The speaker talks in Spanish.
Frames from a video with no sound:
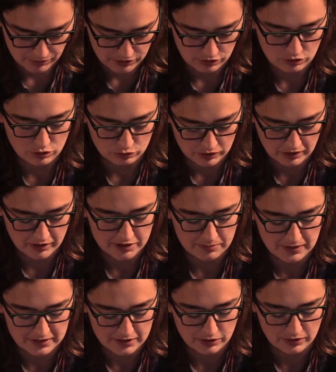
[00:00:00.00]
pues, una vez
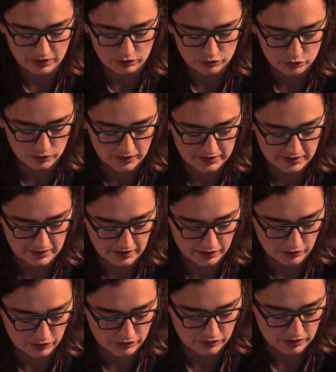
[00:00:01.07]
más creo que construye
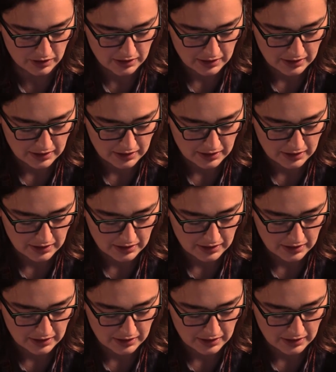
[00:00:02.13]
escenarios